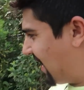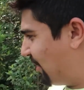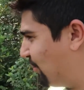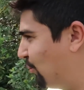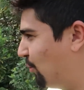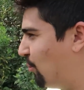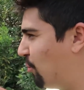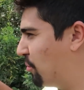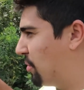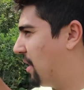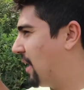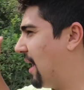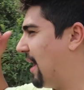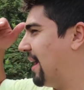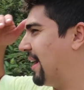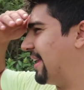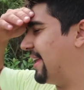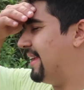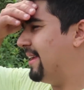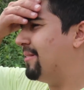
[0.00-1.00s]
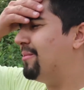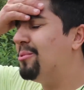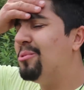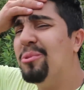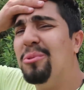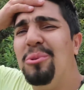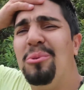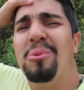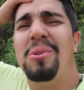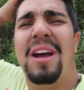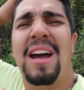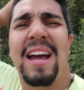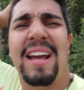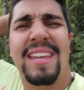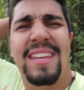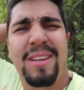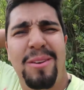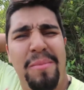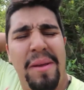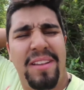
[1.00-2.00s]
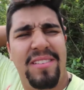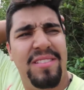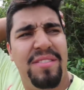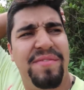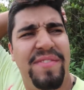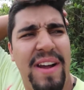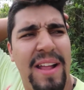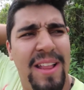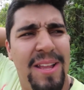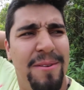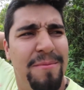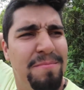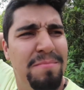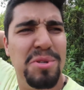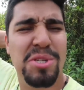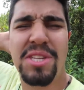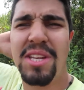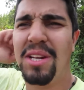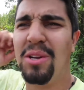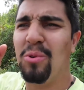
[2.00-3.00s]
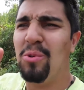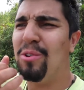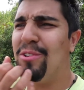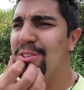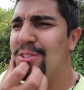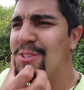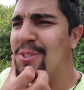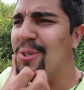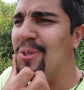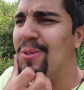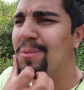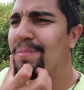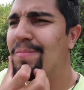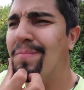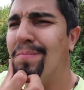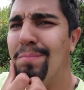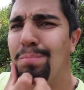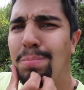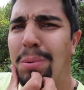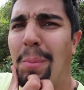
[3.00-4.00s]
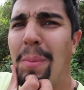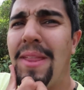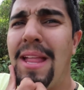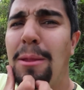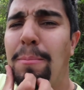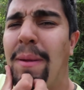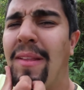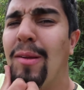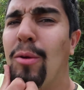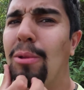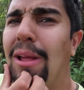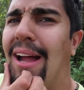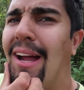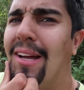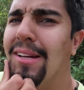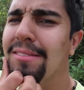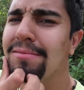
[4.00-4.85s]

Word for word: tá num lugar aqui, num lugar aqui, como é que se fala? Misterioso? Maravilha. Propriedade particular.